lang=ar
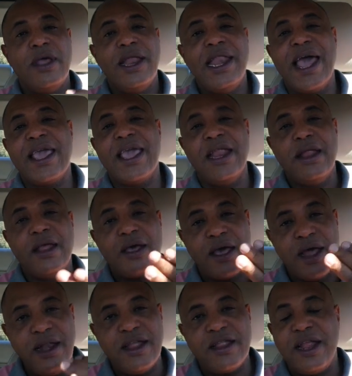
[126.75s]
لكن
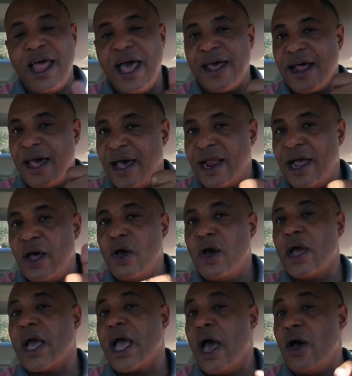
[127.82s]
قلة الحرارة
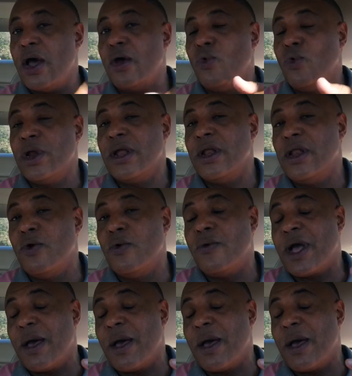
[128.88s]
كون أنه